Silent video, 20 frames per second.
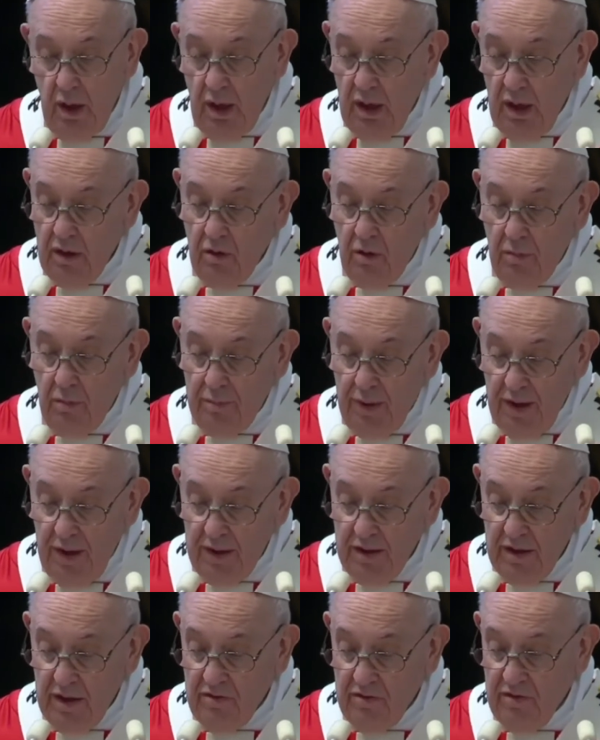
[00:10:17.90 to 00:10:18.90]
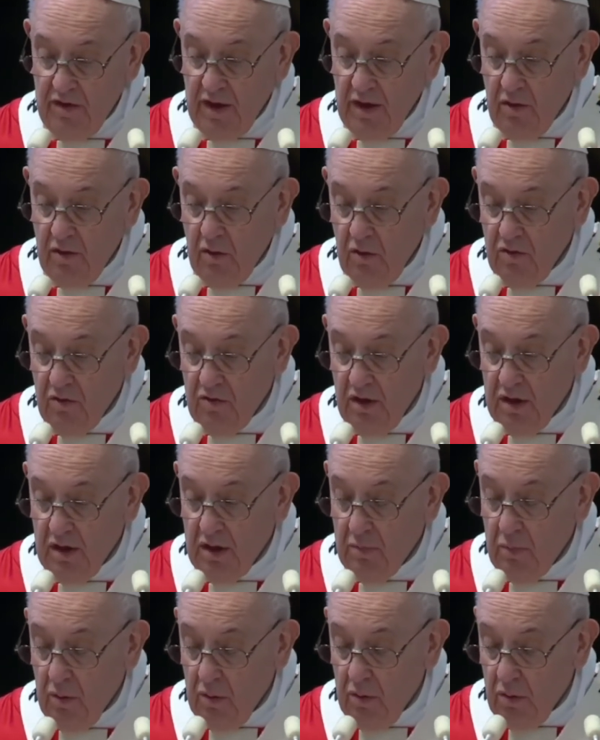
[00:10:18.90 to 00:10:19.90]
a no
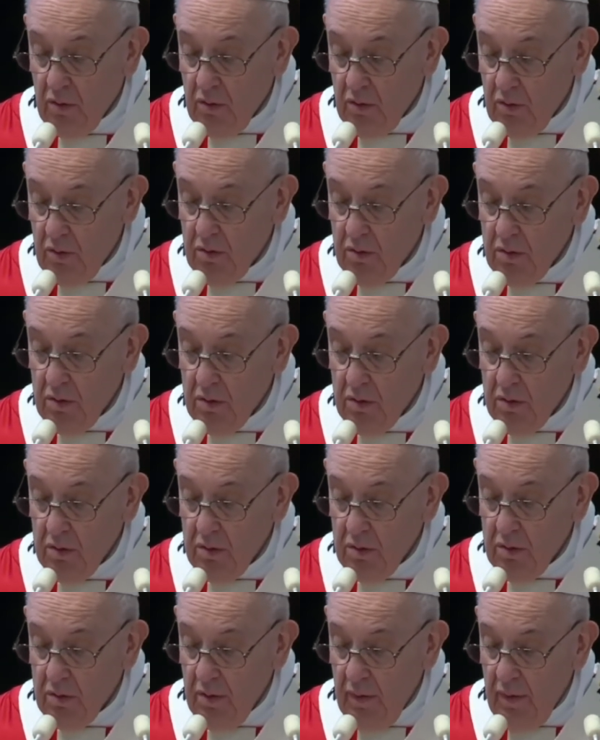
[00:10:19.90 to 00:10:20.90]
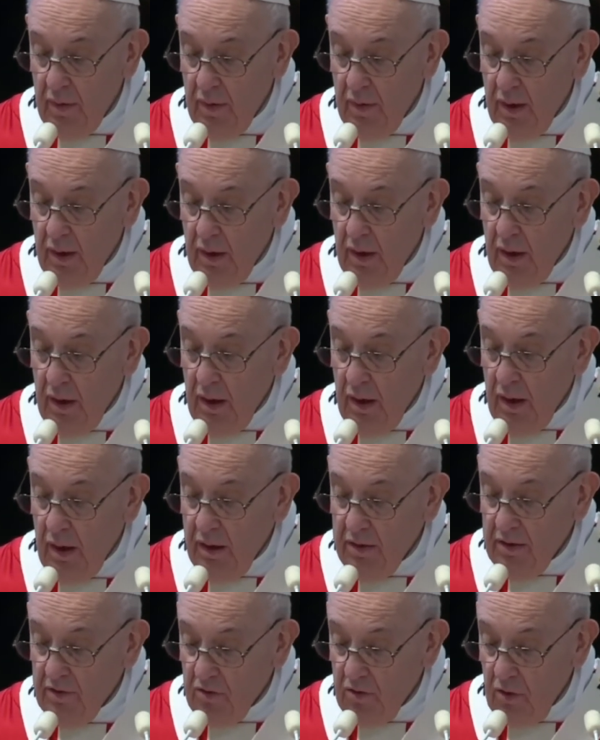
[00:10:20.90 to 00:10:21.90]
perdernos en cosas
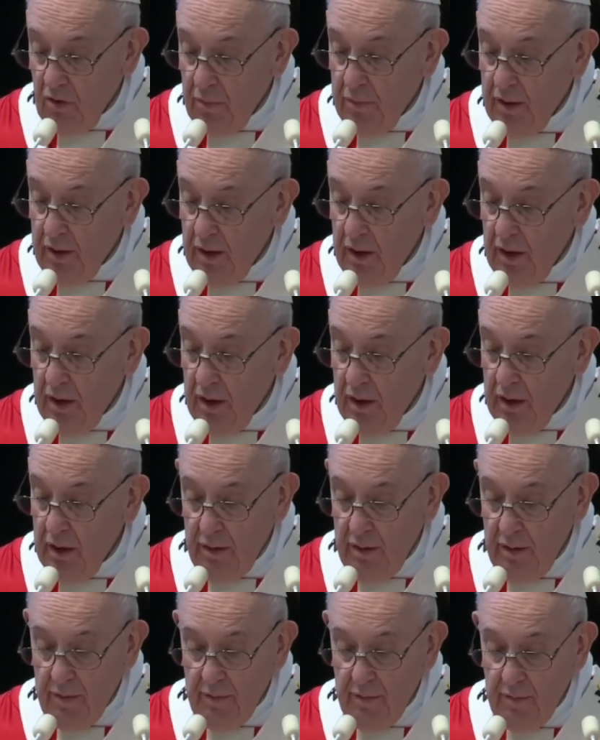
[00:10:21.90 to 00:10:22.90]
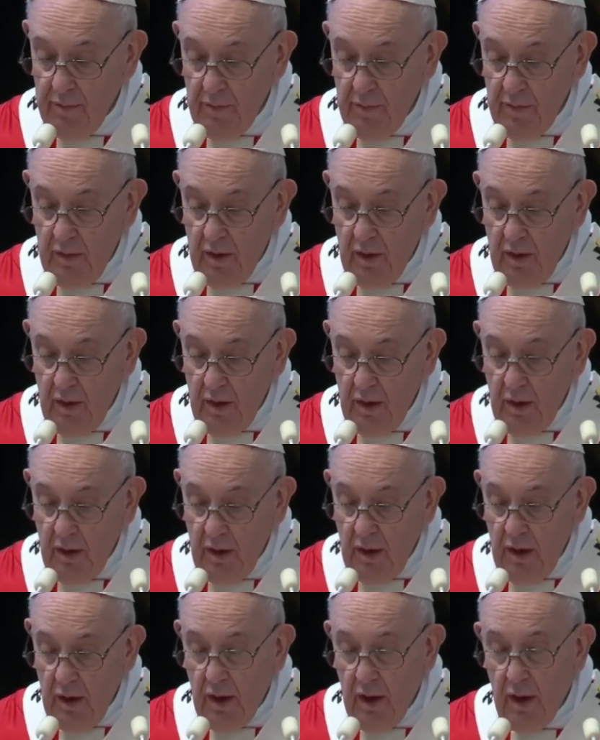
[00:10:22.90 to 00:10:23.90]
insignificantes, a
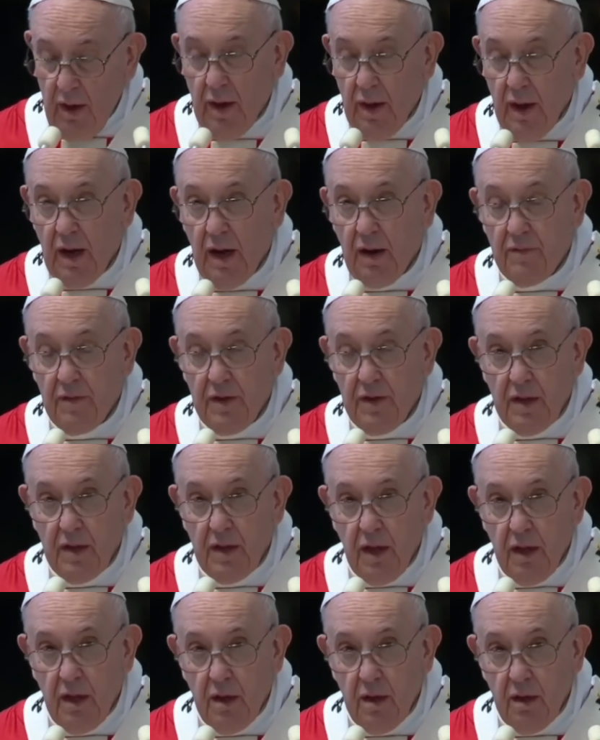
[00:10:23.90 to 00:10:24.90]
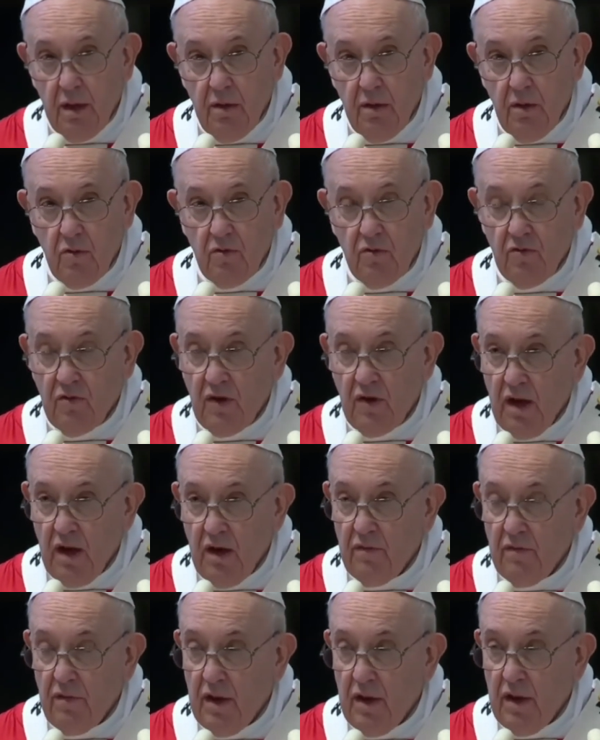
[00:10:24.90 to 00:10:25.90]
redescubrir que la vida
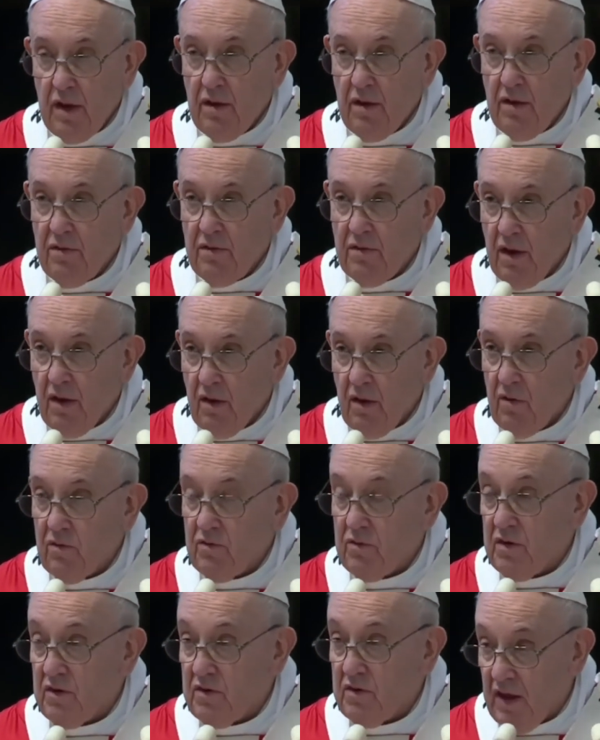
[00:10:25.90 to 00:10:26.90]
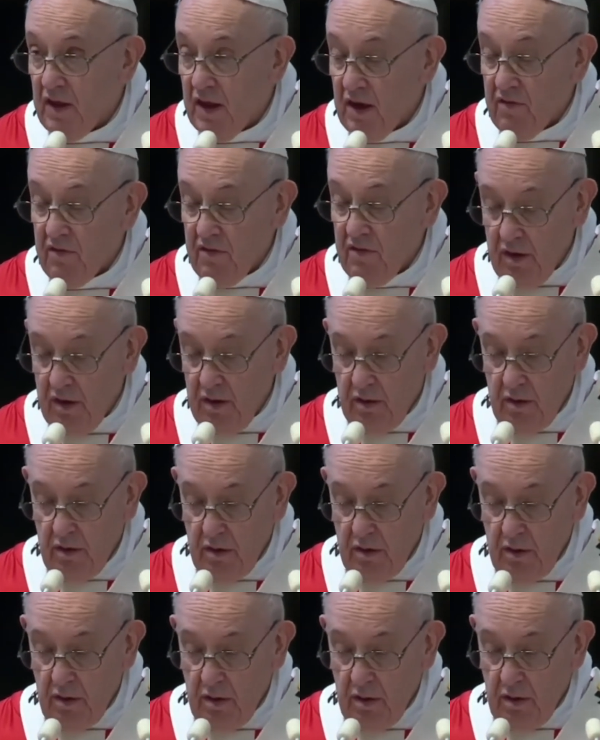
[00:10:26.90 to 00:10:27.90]
no sirve si no se
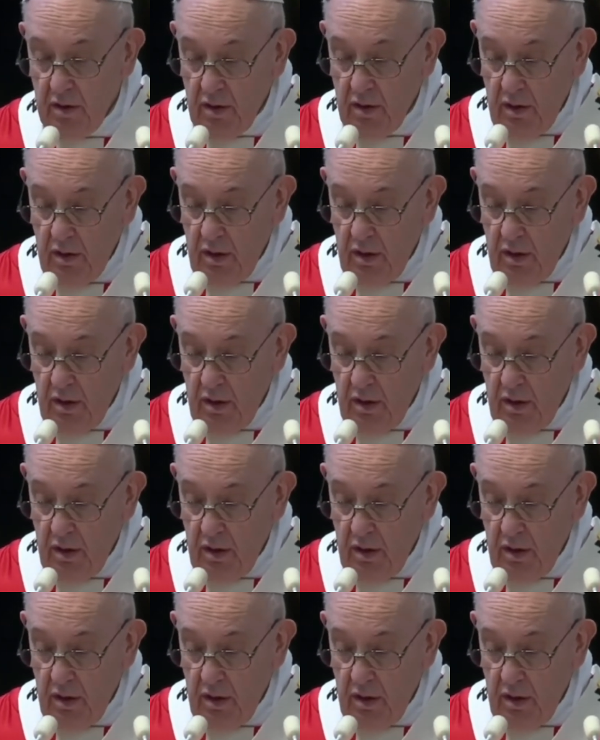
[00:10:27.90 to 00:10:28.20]
sirve,